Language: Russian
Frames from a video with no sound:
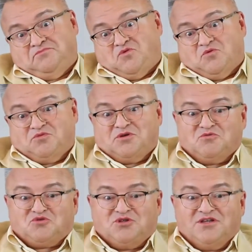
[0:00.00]
Ну, потому
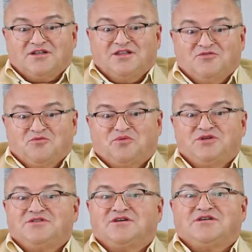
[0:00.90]
что ни одного
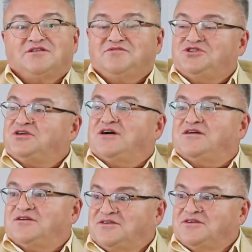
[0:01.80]
признака новичка
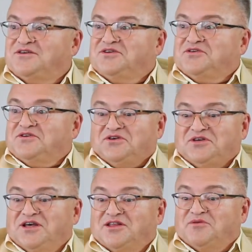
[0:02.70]

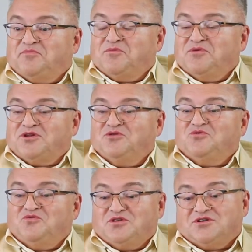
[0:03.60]
я, например, не
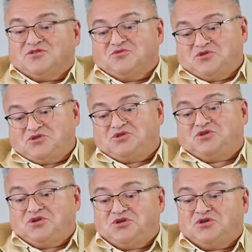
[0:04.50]
увидел. То есть,
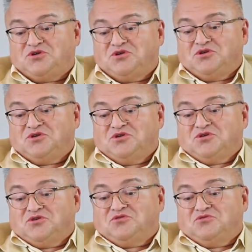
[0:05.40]

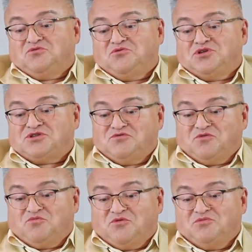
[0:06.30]
ну, если вы
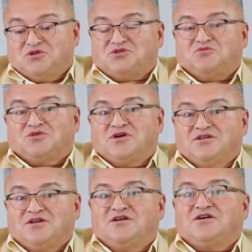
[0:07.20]
помните, вот
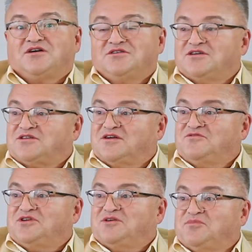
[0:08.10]
как, когда
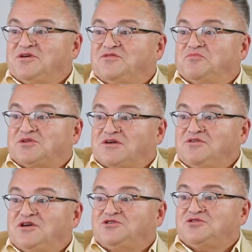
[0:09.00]
отравили боевым
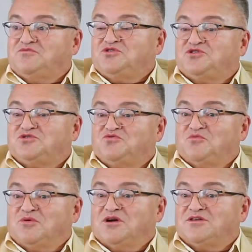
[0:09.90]
отравляющим веществом
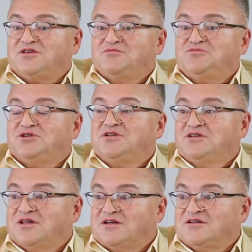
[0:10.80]
брата Ким Чен
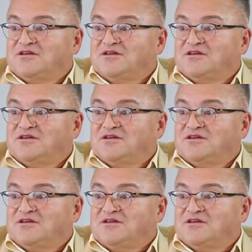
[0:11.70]
Ына,